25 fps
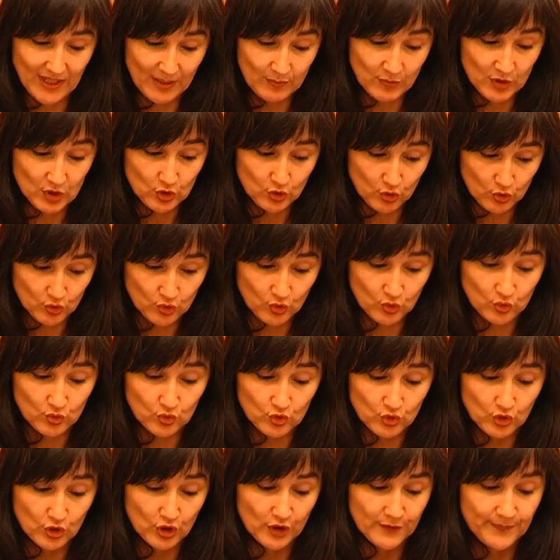Abbiamo
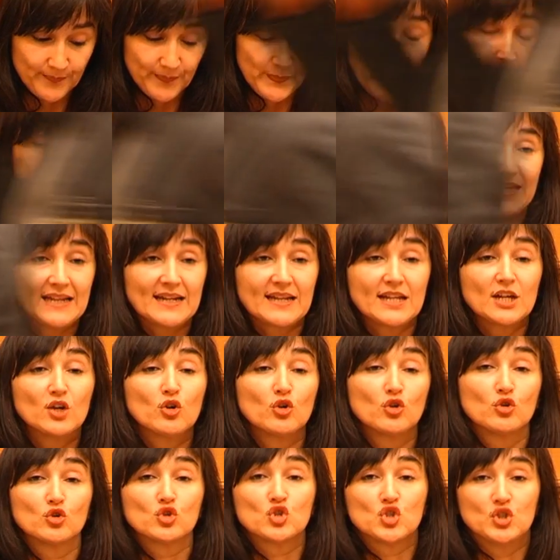introdotto il
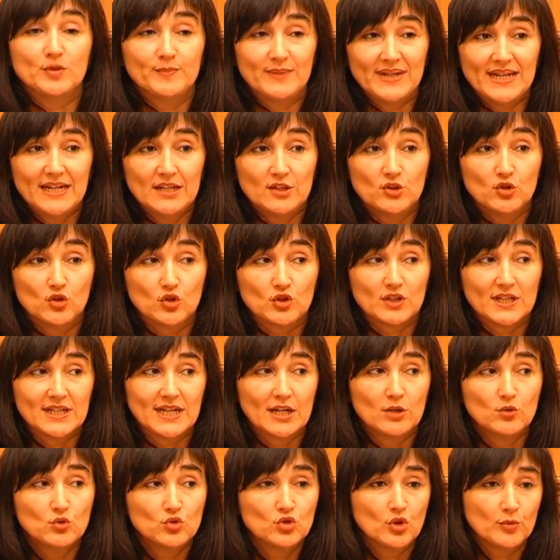riconoscimento
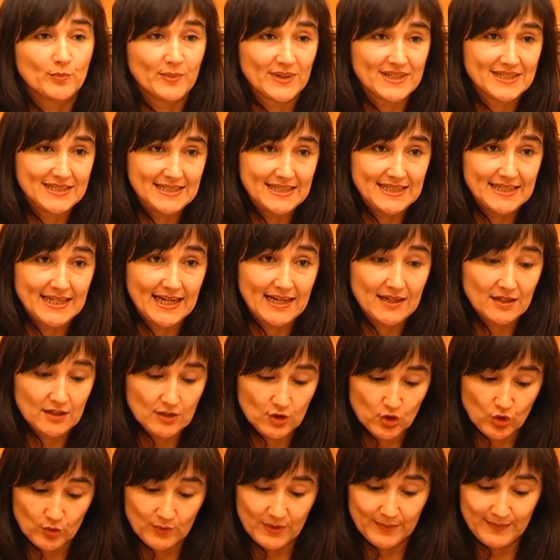della
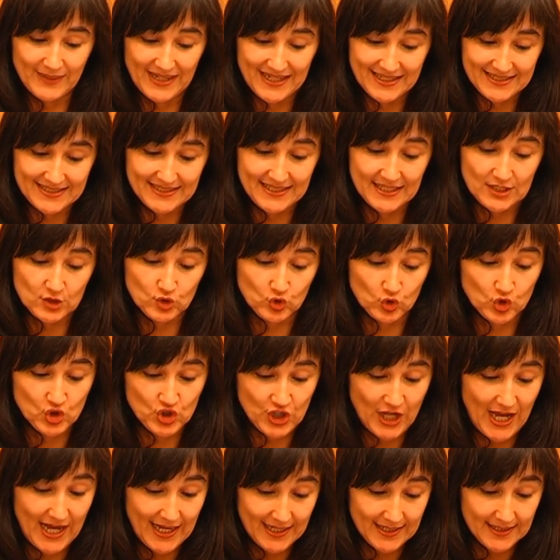ludopatia come malattia
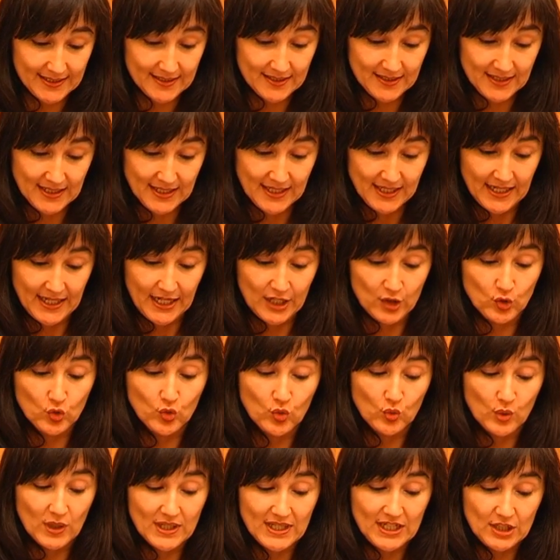sociale e
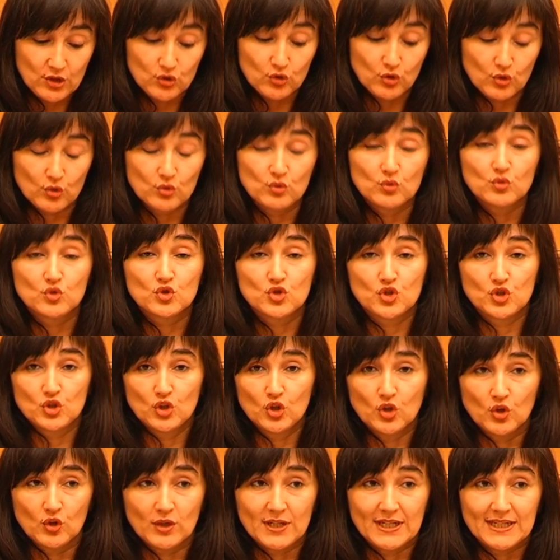dunque
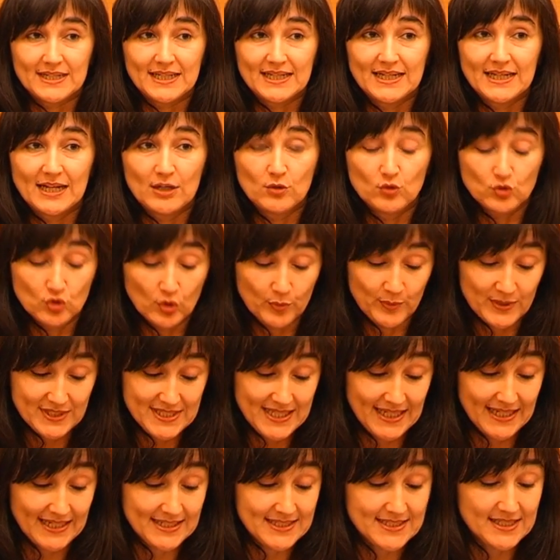l'introduzione della
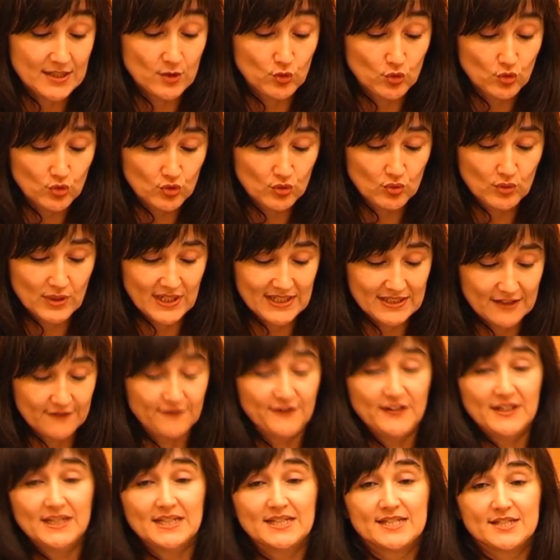ludopatia, innanzitutto una
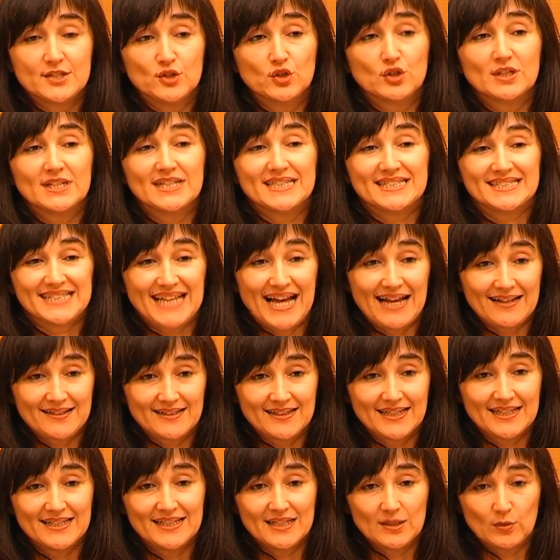definizione
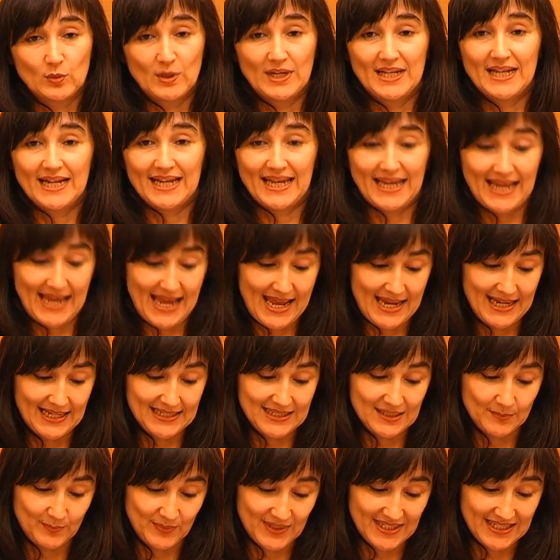esatta di quella che è la
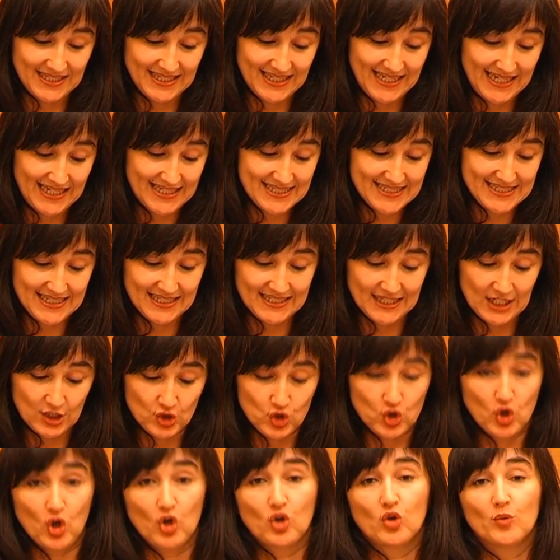dipendenza da
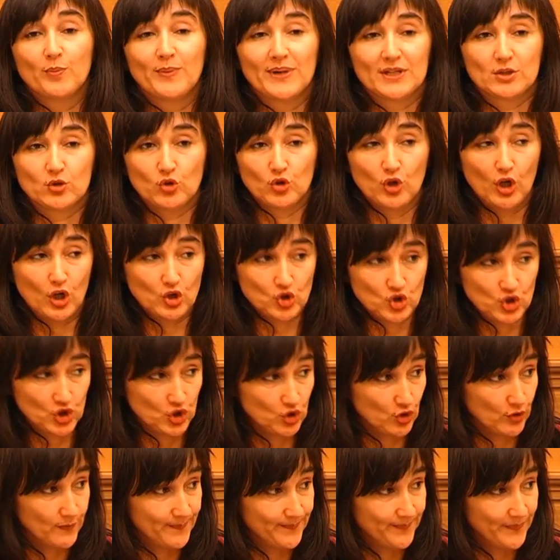gioco
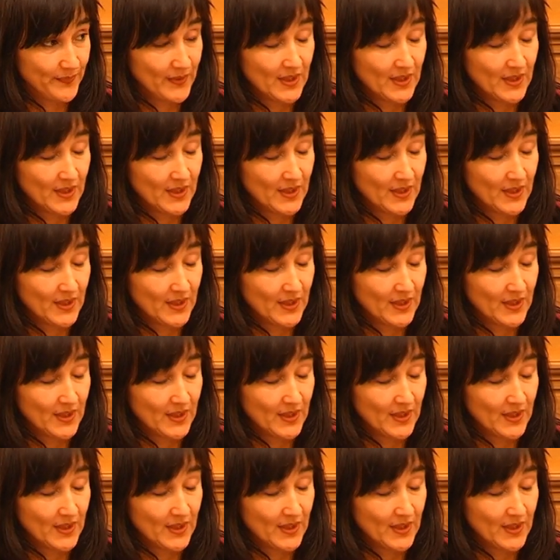patologico,